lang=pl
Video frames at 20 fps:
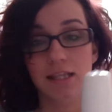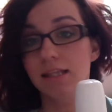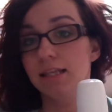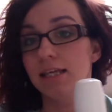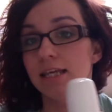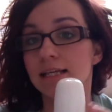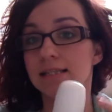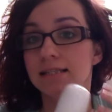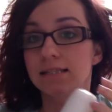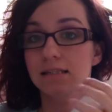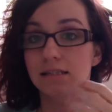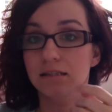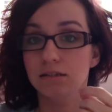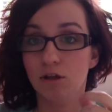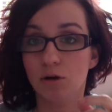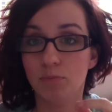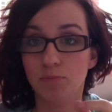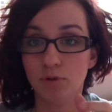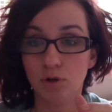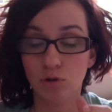Jest
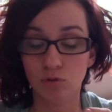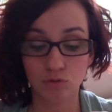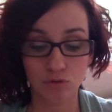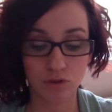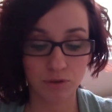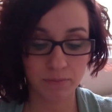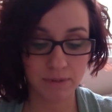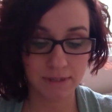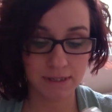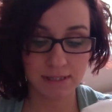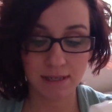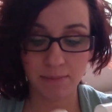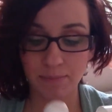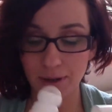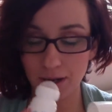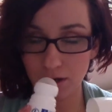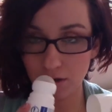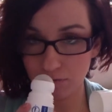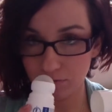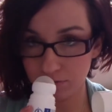to produkt
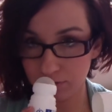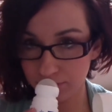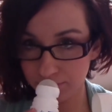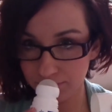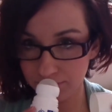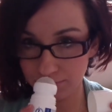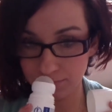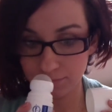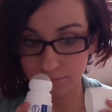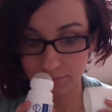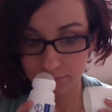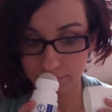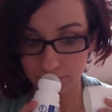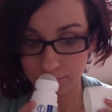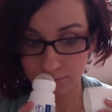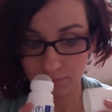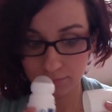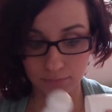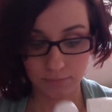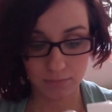bezzapachowy,
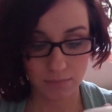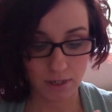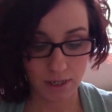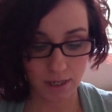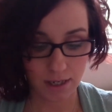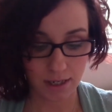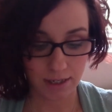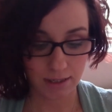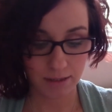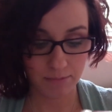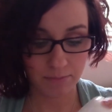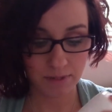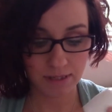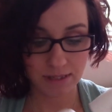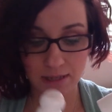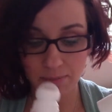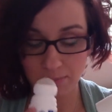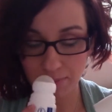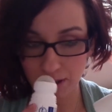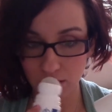E,
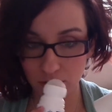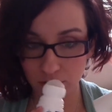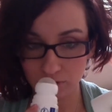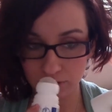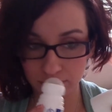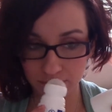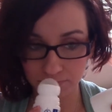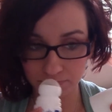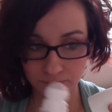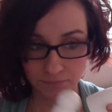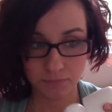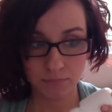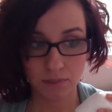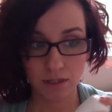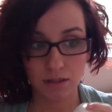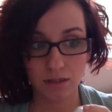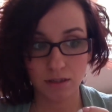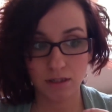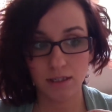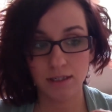bezzapachowy.
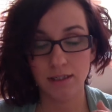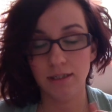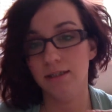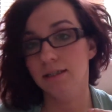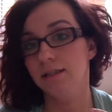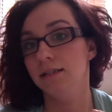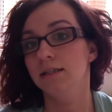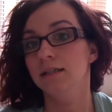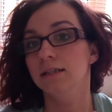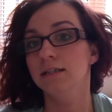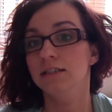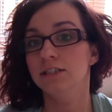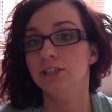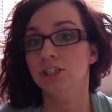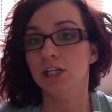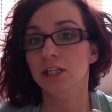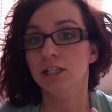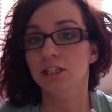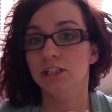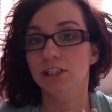E,
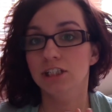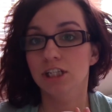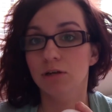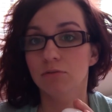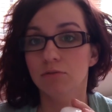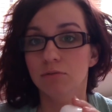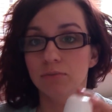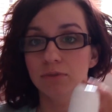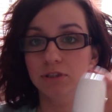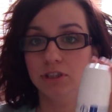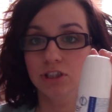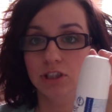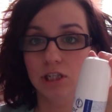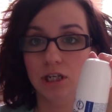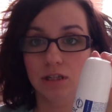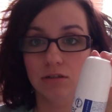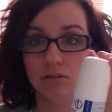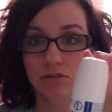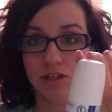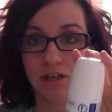jeżeli
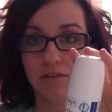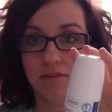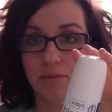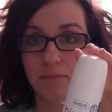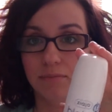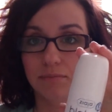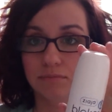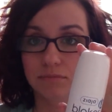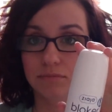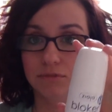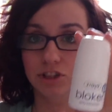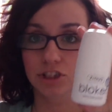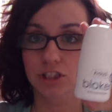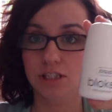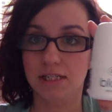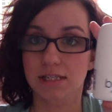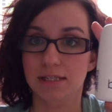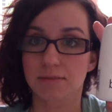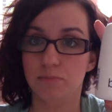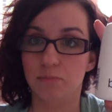chciałybyście, no nie wiem, czy
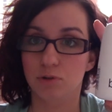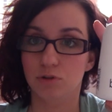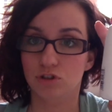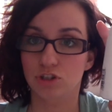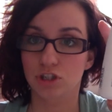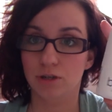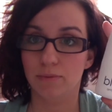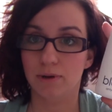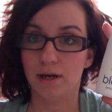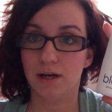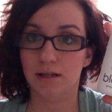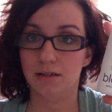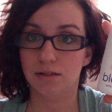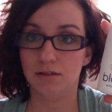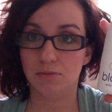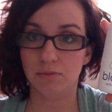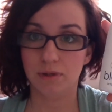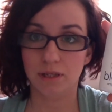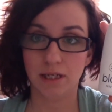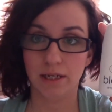jest potrzeba
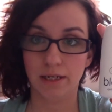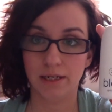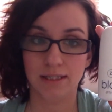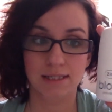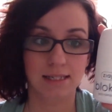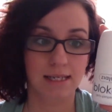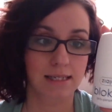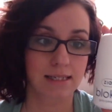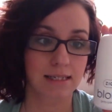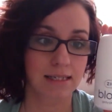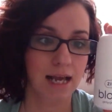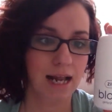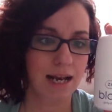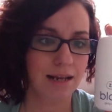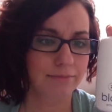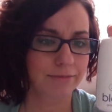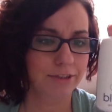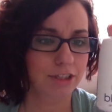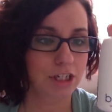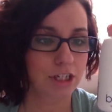robienia recenzji,
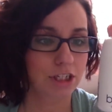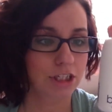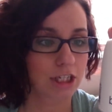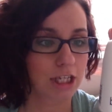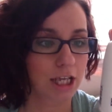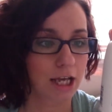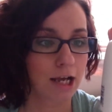ale myślę, że